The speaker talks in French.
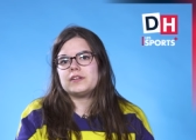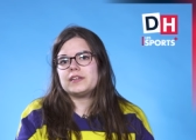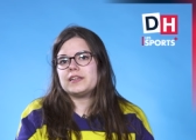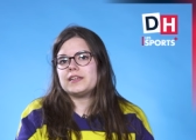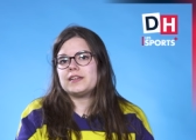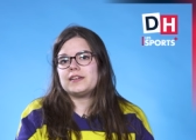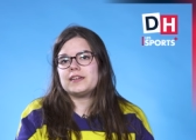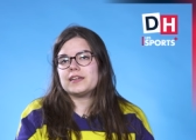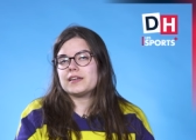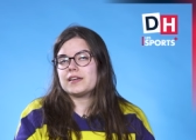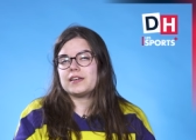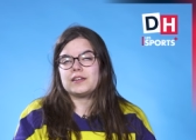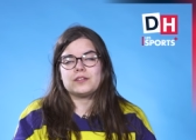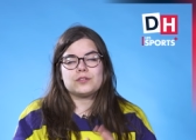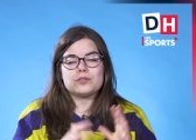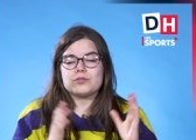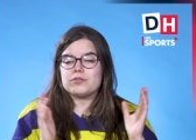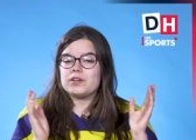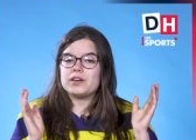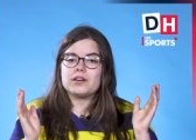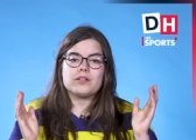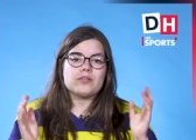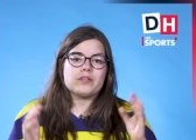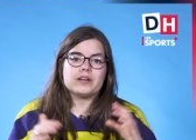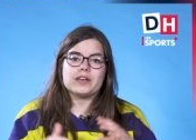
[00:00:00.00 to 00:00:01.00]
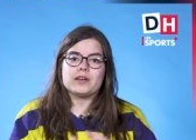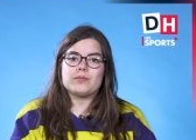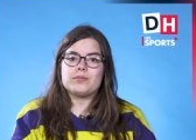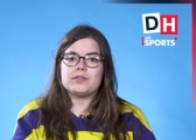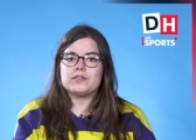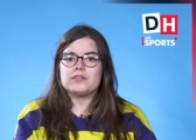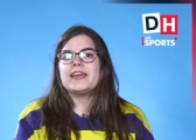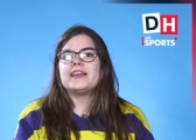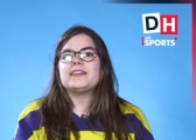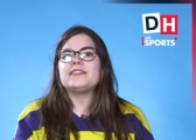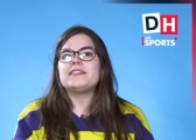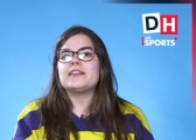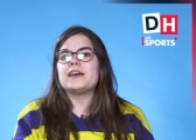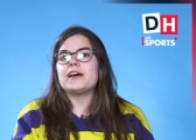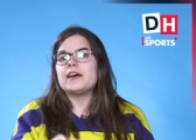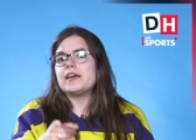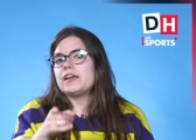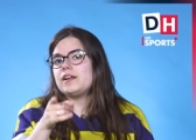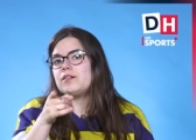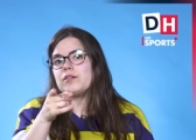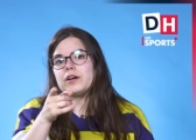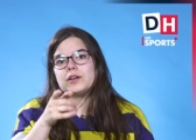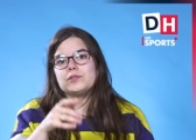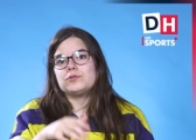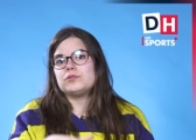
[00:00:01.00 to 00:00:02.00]
Et les reines sont incroyables. Edna,
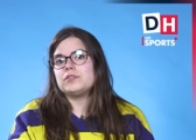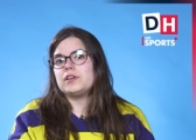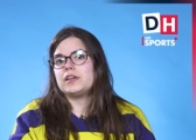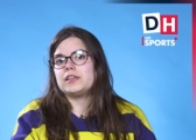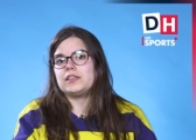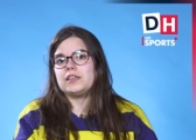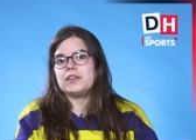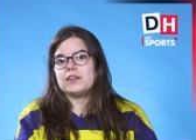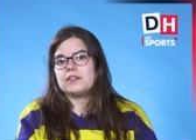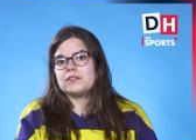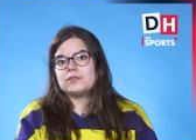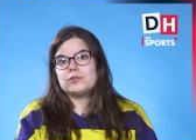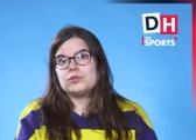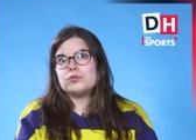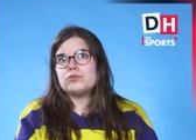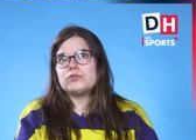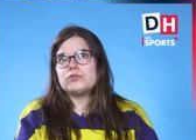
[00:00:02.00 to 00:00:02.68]
elle aurait dû gagner, de